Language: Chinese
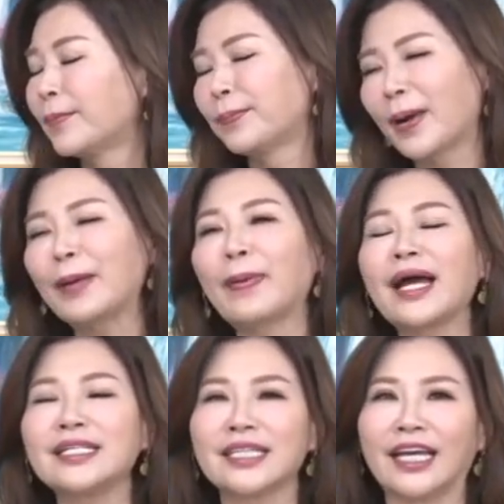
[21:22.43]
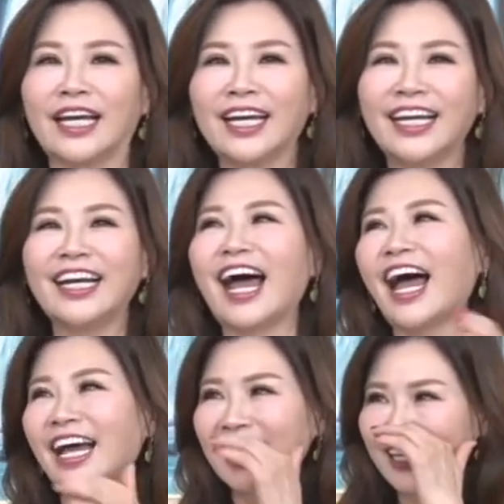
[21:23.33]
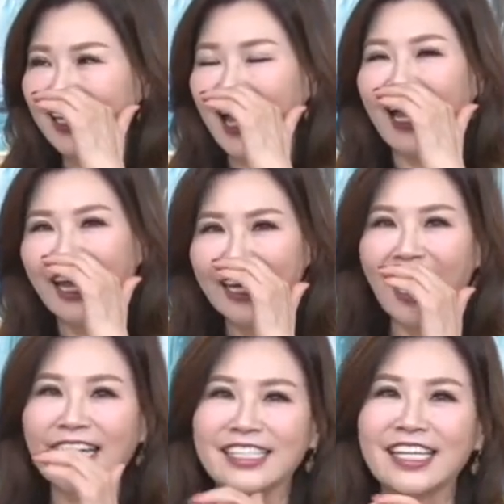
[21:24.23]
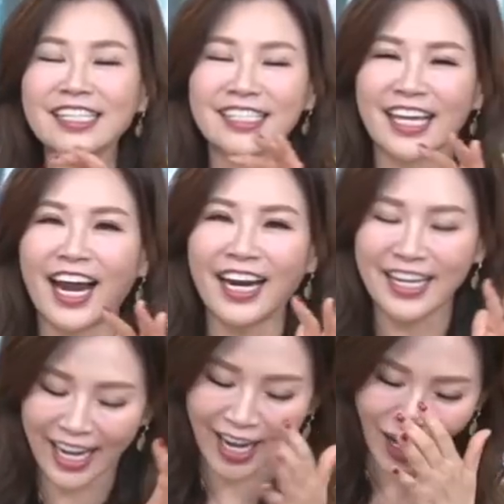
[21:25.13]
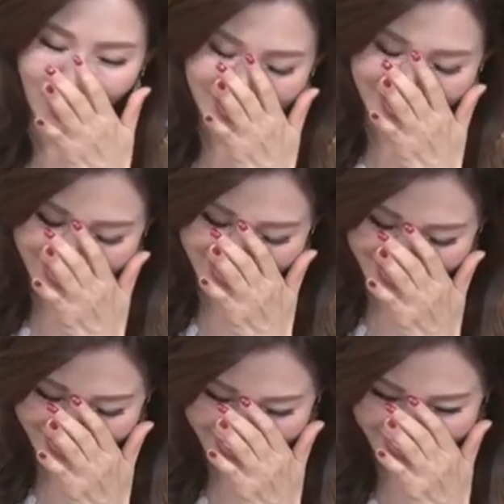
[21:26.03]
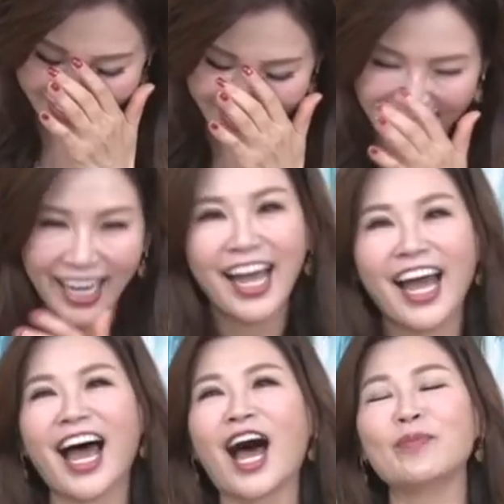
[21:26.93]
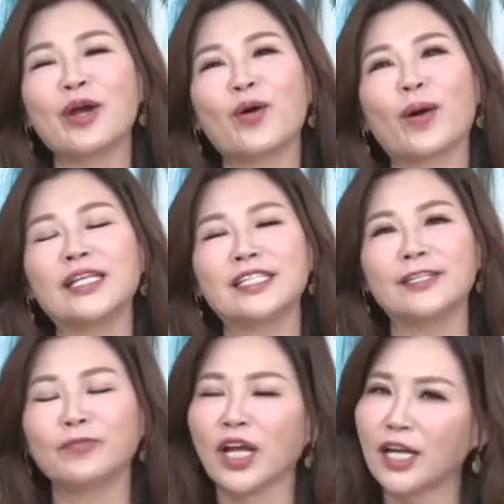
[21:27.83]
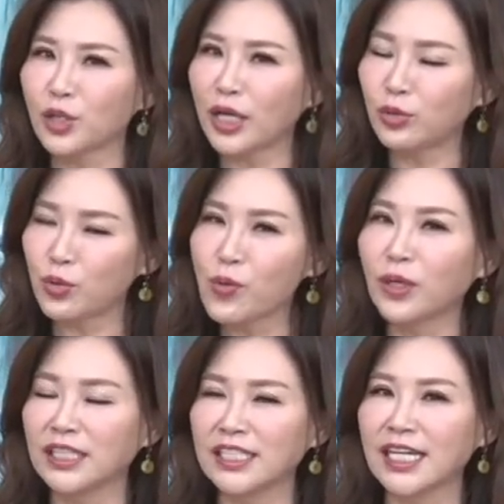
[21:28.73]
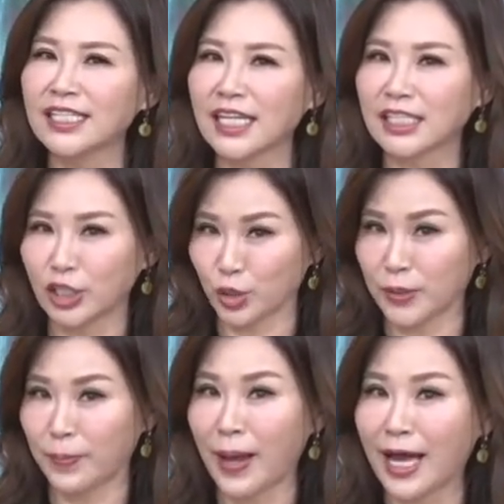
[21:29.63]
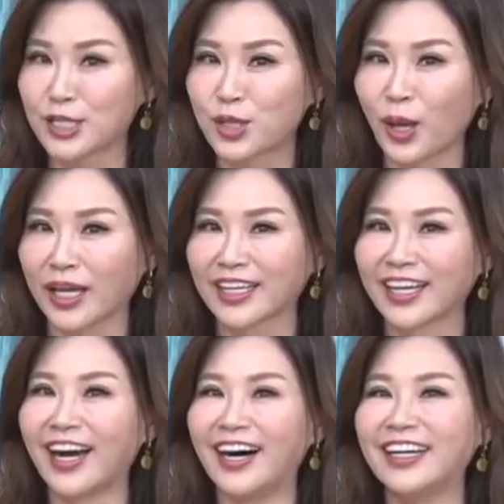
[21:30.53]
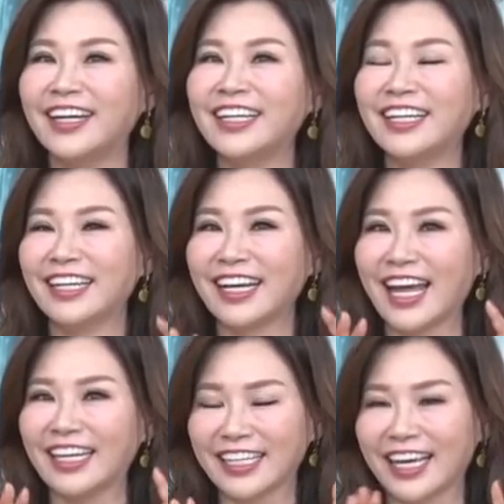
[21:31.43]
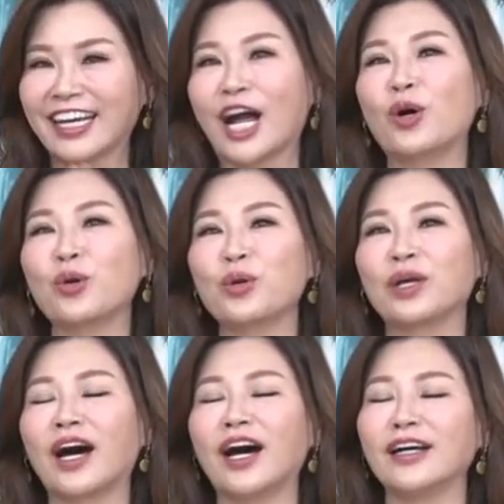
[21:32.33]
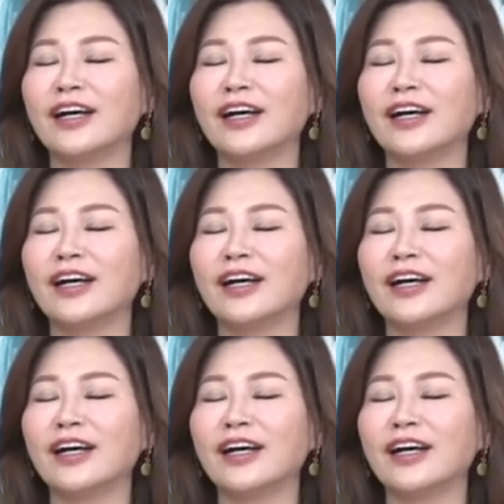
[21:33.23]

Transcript: 拍拍谁？那那那已经十二年后的事情了。好，没有关系。所以如果你现在只有十八岁哈、哦，那你可以考虑啊。哦